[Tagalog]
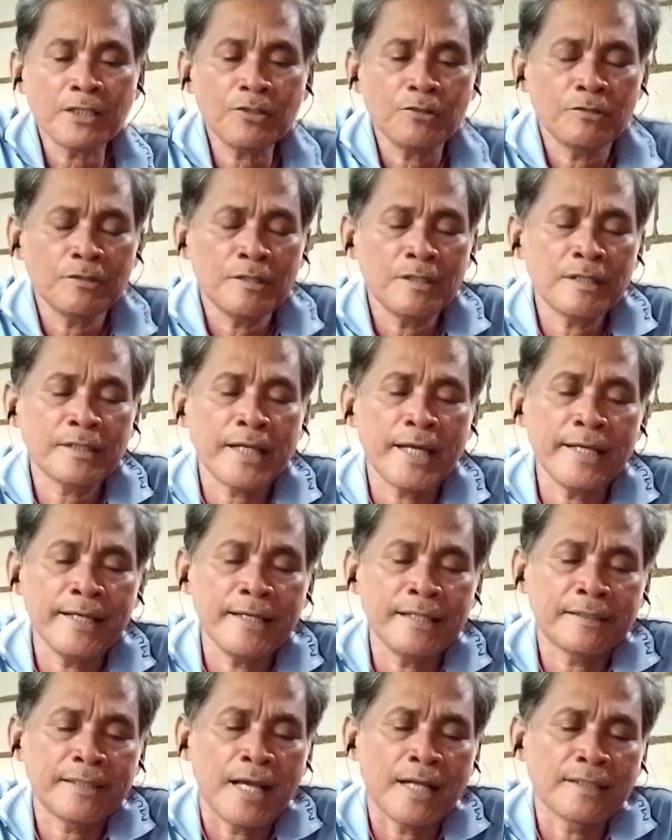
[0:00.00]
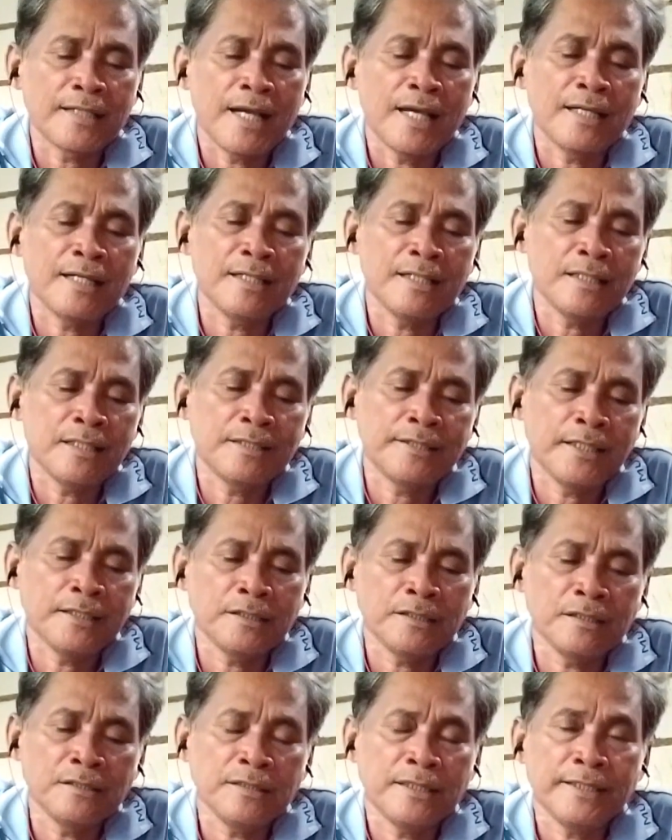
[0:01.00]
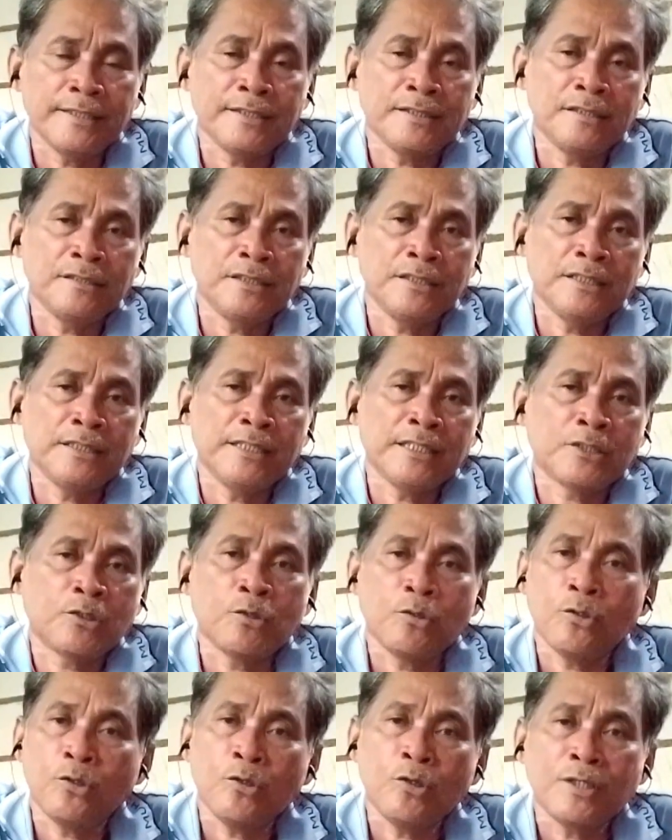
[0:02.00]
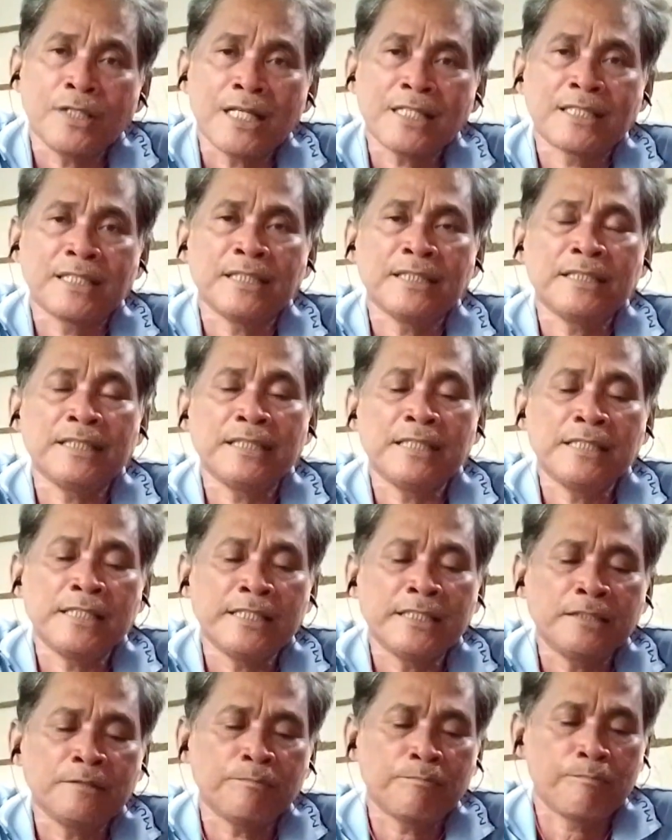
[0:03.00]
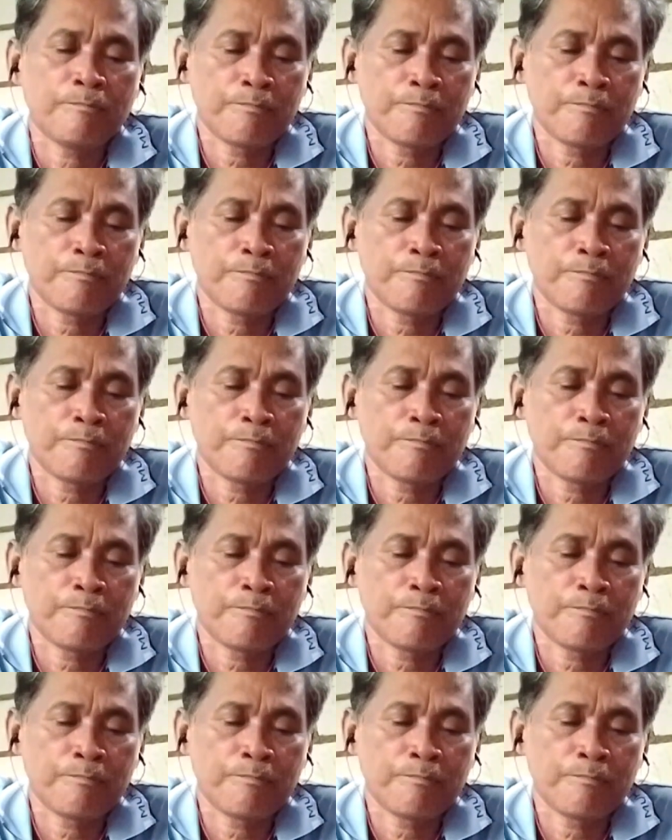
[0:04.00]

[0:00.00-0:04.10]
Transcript: kung kay tagal ding hindi ko nasilip